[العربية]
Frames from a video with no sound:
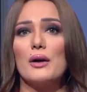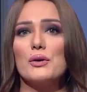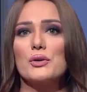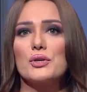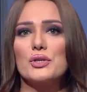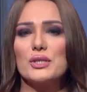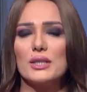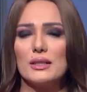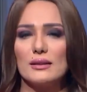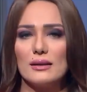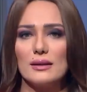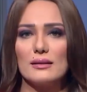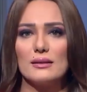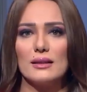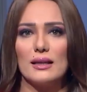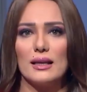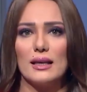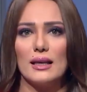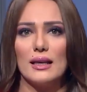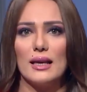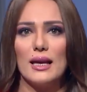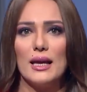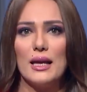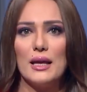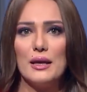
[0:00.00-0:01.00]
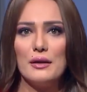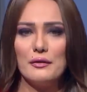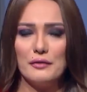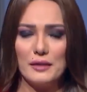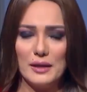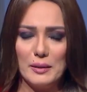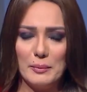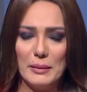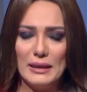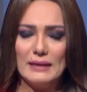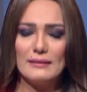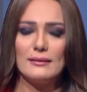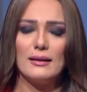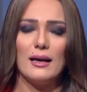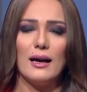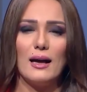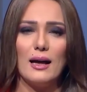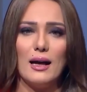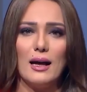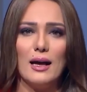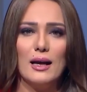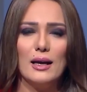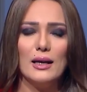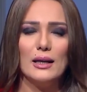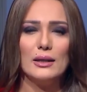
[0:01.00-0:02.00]
أنشطته في
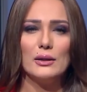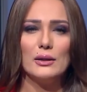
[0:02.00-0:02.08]
المنطقة